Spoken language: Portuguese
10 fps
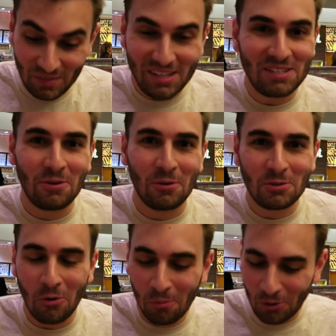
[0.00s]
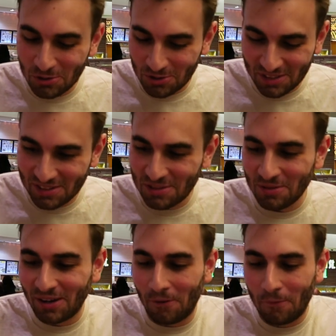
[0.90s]
E esse é o nosso almoço
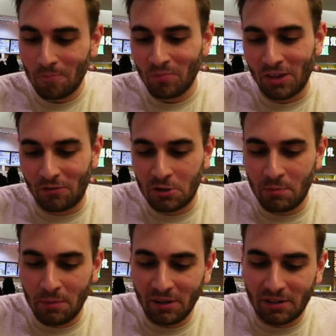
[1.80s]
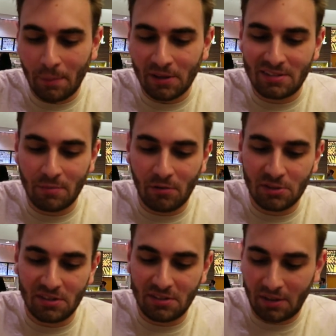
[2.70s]
sensacional. Eu vou experimentar para dizer para
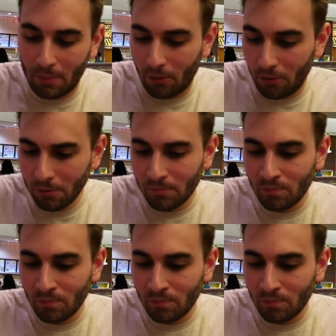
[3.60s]
vocês se tá bom.